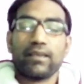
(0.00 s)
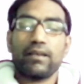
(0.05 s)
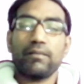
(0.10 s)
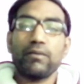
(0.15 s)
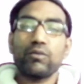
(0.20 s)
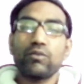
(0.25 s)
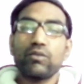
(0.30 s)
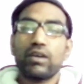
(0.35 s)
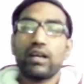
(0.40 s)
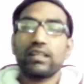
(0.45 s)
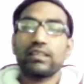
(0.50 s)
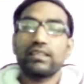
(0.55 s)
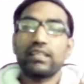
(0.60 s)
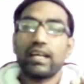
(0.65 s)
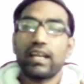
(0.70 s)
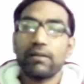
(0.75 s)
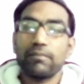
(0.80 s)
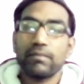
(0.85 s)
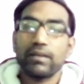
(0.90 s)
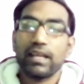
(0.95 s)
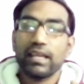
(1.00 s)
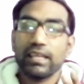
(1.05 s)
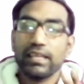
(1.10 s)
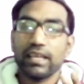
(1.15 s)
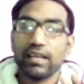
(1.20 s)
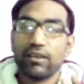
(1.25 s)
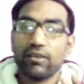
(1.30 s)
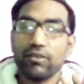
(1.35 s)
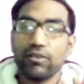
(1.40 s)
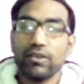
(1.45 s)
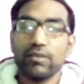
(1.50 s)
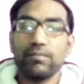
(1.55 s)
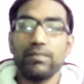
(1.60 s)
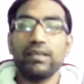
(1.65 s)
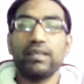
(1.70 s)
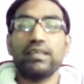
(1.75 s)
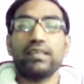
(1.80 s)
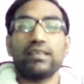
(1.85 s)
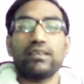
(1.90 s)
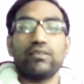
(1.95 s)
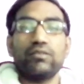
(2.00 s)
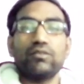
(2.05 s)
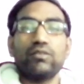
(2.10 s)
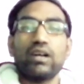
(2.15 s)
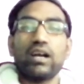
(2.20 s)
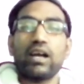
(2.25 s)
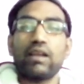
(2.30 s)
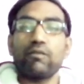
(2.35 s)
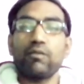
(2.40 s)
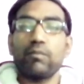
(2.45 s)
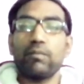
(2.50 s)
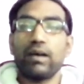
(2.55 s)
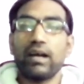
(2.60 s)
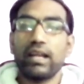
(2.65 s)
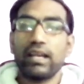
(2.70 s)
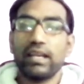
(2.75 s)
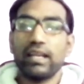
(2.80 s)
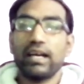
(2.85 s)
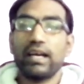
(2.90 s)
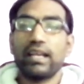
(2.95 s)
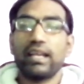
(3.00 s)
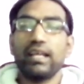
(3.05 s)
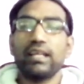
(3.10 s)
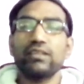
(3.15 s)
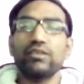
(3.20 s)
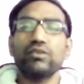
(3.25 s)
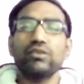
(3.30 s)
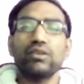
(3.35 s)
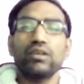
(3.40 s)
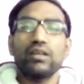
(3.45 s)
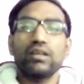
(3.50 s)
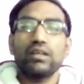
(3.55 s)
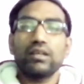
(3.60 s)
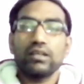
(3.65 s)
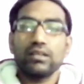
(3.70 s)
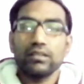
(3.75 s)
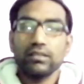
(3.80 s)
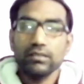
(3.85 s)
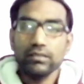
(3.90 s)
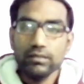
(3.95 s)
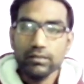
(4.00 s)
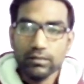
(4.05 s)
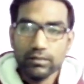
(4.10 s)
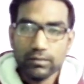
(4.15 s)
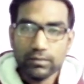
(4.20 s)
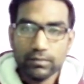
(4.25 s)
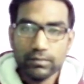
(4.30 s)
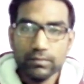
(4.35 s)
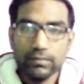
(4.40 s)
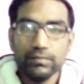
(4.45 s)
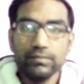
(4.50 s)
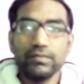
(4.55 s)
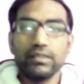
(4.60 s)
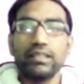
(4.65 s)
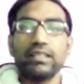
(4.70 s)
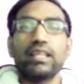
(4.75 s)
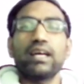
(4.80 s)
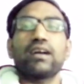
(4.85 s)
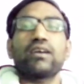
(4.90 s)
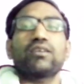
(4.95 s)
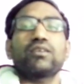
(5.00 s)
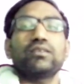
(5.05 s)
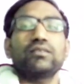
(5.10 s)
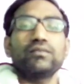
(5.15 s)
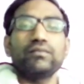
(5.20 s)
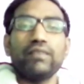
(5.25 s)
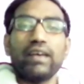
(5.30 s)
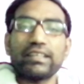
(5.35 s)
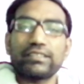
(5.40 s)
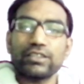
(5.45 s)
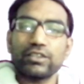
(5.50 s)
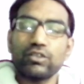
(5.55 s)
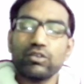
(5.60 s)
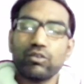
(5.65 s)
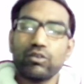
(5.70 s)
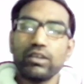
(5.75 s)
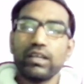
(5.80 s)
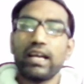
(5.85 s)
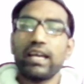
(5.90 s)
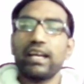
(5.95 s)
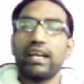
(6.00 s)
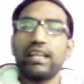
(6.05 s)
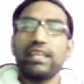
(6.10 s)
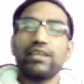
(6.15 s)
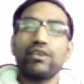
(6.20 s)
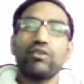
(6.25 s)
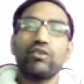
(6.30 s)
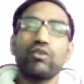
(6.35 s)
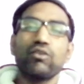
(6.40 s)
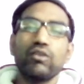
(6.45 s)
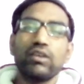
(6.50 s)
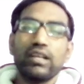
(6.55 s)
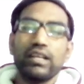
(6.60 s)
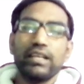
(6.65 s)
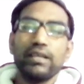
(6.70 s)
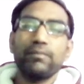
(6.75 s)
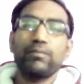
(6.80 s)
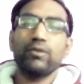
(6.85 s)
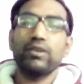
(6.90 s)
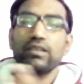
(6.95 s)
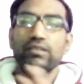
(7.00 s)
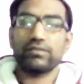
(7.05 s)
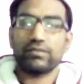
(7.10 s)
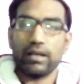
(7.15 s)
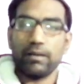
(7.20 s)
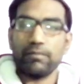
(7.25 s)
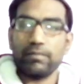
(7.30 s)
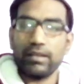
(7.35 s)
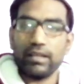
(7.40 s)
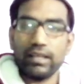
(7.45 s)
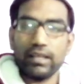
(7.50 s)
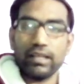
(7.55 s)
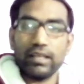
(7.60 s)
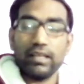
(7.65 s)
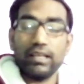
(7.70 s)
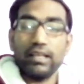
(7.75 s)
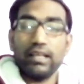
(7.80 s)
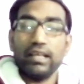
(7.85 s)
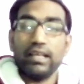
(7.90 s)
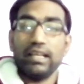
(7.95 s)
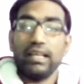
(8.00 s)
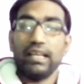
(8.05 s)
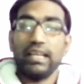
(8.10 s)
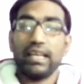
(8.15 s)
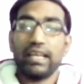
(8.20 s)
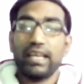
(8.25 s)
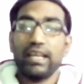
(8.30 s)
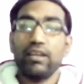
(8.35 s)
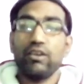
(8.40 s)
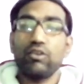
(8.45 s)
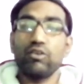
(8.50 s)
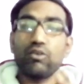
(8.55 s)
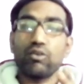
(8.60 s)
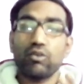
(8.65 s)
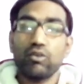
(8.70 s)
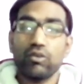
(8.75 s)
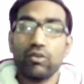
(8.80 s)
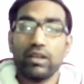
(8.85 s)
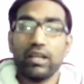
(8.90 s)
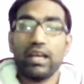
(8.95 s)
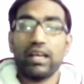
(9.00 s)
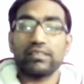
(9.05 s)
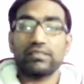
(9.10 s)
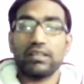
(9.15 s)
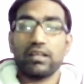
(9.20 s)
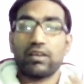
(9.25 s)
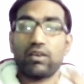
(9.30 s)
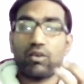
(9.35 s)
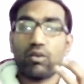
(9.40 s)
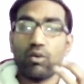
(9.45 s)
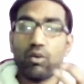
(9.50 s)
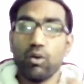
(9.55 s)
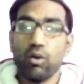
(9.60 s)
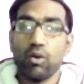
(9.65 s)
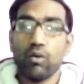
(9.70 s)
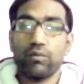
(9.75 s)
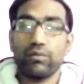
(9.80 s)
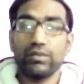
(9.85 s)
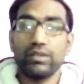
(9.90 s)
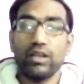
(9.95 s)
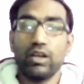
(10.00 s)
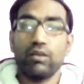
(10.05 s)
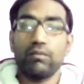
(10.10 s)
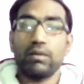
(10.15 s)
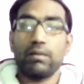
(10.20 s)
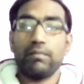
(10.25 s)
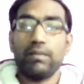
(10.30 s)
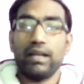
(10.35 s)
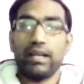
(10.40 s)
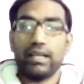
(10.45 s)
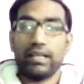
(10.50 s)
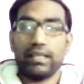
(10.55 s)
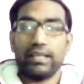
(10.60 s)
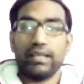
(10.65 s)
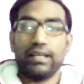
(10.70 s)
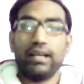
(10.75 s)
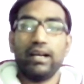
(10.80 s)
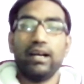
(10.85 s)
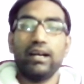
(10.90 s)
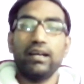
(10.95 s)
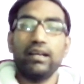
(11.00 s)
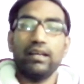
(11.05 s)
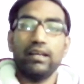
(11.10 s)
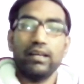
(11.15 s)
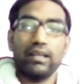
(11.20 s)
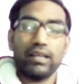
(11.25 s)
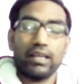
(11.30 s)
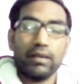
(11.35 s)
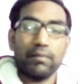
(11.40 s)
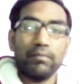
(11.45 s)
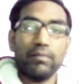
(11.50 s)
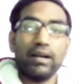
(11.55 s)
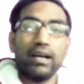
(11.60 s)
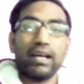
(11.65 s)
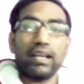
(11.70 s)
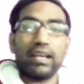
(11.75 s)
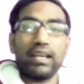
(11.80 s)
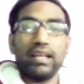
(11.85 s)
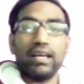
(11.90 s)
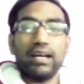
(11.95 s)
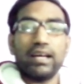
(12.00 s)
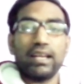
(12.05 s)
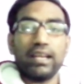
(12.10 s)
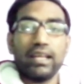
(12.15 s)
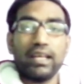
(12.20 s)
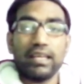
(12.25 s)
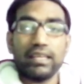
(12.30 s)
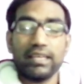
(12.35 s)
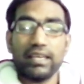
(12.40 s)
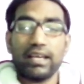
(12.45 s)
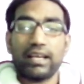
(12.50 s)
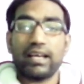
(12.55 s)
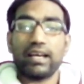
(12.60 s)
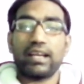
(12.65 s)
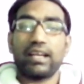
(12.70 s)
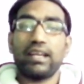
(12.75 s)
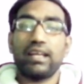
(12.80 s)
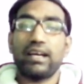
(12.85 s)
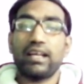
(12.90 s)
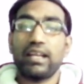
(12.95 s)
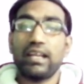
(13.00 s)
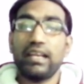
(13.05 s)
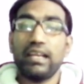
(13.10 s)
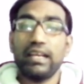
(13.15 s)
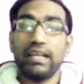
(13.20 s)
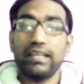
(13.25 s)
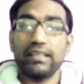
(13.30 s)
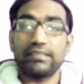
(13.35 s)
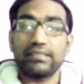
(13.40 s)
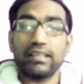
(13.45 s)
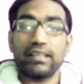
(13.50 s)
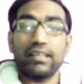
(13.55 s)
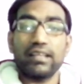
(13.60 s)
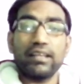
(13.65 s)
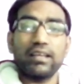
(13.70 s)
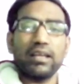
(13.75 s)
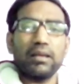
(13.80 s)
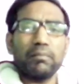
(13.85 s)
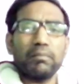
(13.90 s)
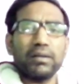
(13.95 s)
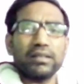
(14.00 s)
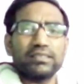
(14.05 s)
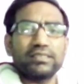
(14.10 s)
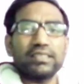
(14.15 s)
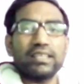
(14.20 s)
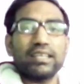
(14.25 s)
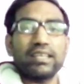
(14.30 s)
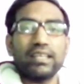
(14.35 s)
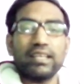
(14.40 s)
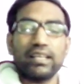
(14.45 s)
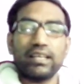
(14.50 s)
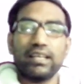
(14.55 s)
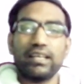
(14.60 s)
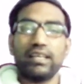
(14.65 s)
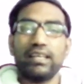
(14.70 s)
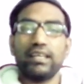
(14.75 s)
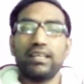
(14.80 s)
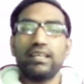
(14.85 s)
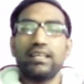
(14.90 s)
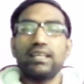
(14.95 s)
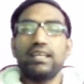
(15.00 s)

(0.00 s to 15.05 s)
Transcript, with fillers: अब उनका धर्म नहीं है कोई भी अगर वो मानने आ रहे हैं तो न, वैसे तो कोई आएगा नहीं क्योंकि ऑलरेडी पुलिस सामने है लेकिन लोगों ने ऐसा खौफ दिलों में बैठ गया कि मारने आ रहे हैं ये करने आ रहे हैं लेडी से गिर गई बच्चे गिर गए